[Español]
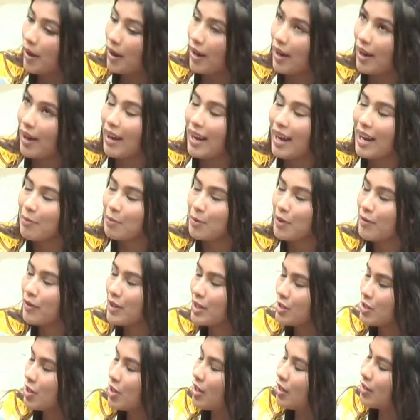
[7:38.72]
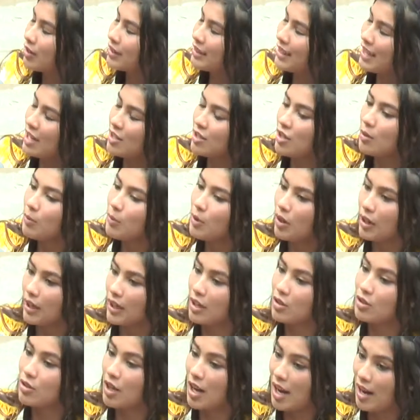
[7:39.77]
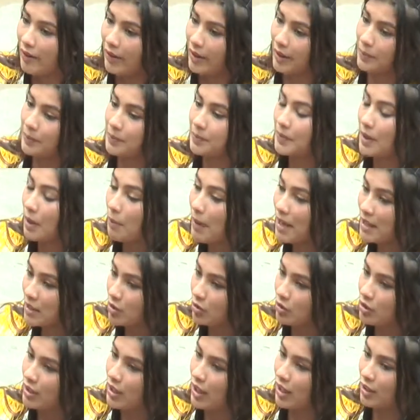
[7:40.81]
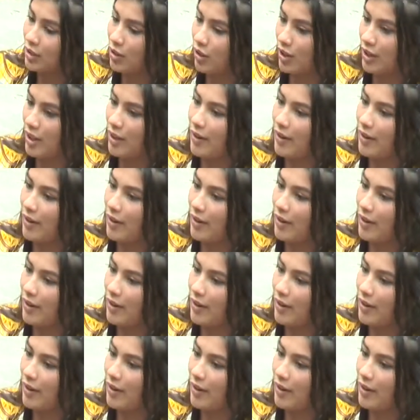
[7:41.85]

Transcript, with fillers: este acto fue totalmente diferente a los que habíamos